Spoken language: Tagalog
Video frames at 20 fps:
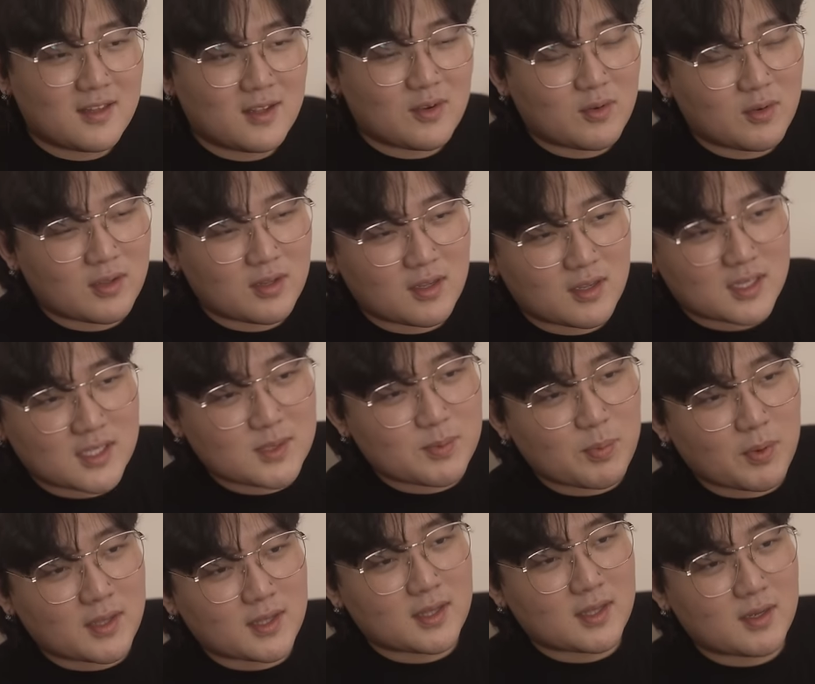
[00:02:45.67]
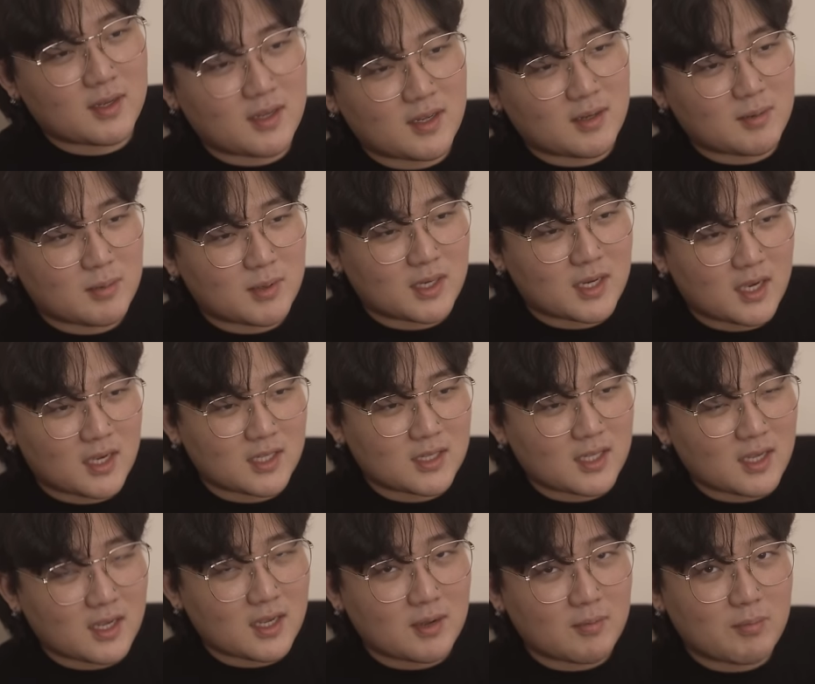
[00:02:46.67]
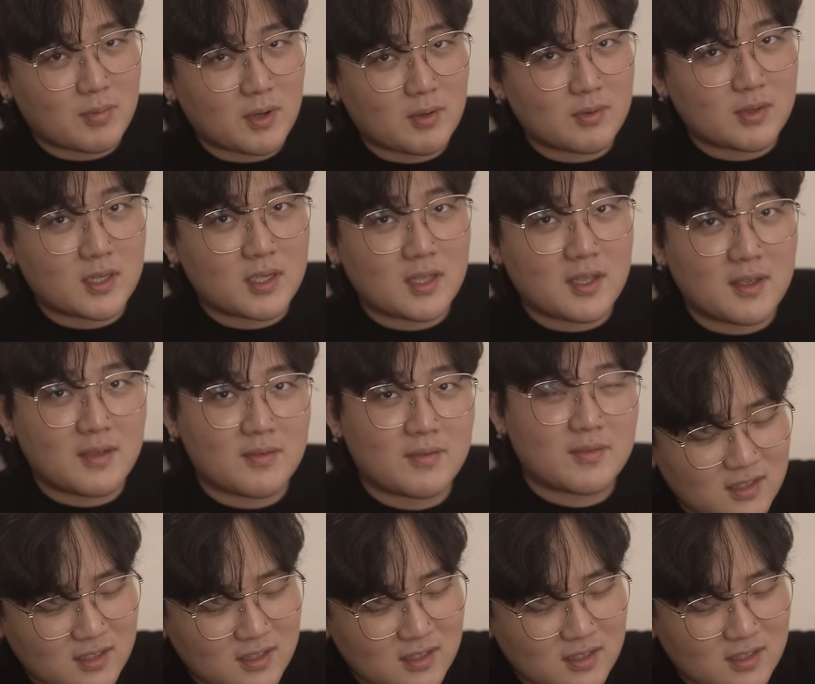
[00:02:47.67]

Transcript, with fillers: Hindi ko in-expect na magkakatanggap ako ng gift.